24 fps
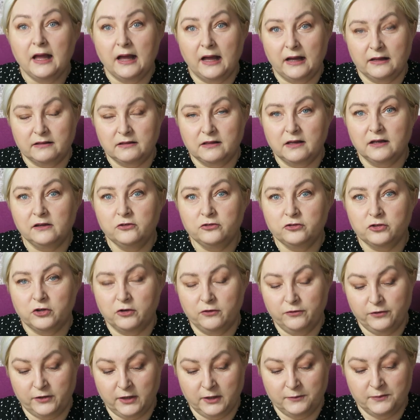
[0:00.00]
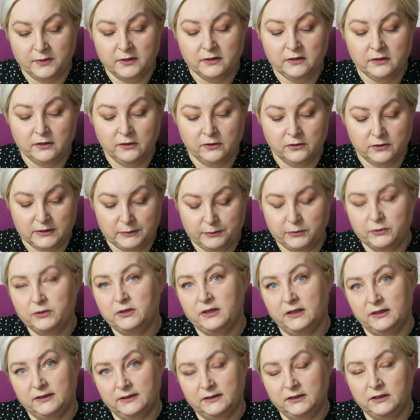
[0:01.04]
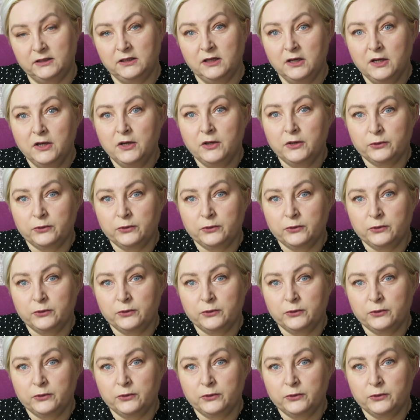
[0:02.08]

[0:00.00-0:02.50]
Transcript: a także o fragmenty korespondencji,